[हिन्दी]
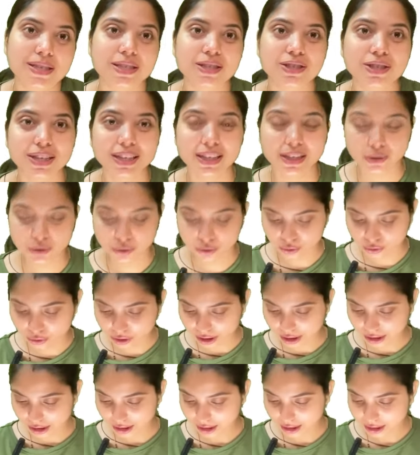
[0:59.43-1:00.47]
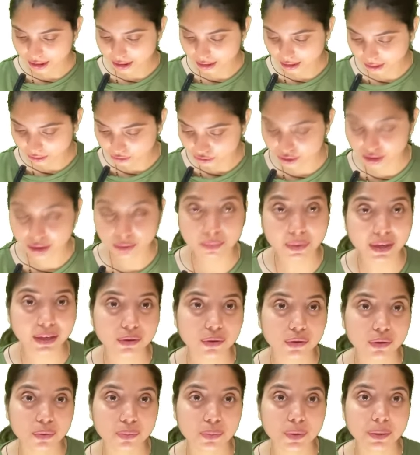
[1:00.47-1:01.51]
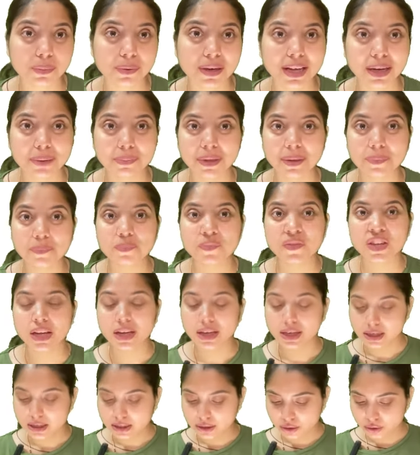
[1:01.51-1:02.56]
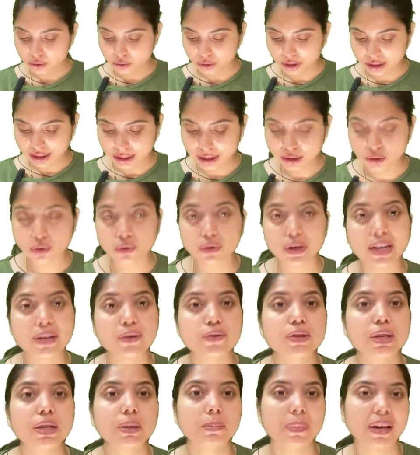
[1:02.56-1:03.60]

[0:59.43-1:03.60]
चलिए शुरू करते हैं क्राइस्ट्रेट माइक्रोटोम के बारे में सो so, देखिए जो क्राइस्ट्रेट